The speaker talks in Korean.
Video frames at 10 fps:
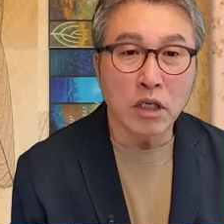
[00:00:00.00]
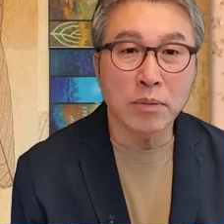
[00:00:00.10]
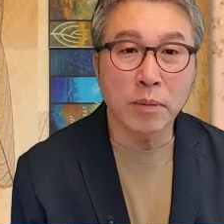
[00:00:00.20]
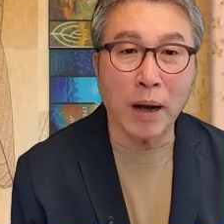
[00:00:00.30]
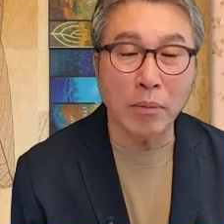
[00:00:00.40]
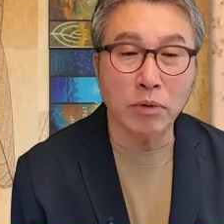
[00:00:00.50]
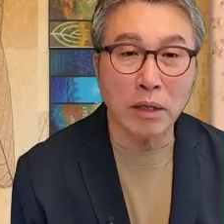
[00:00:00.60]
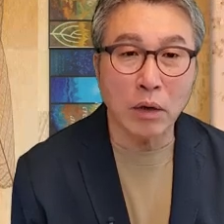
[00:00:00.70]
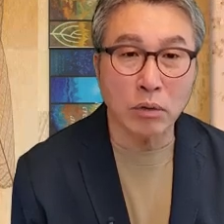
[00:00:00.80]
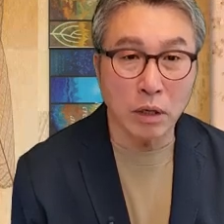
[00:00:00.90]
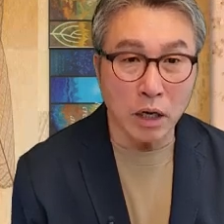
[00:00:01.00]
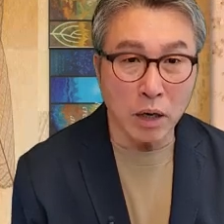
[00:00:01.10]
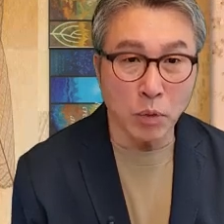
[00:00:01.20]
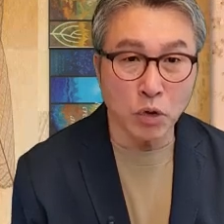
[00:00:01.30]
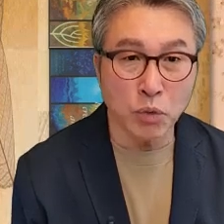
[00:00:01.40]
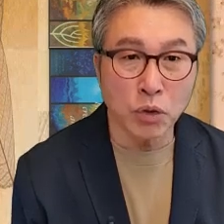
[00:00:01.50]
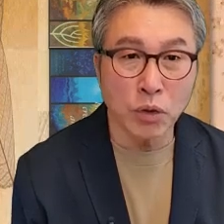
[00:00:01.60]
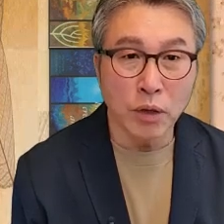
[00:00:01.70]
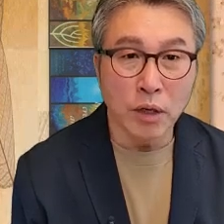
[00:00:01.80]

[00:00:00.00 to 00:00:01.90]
그 집을 방문한다고 생각해 보십시오.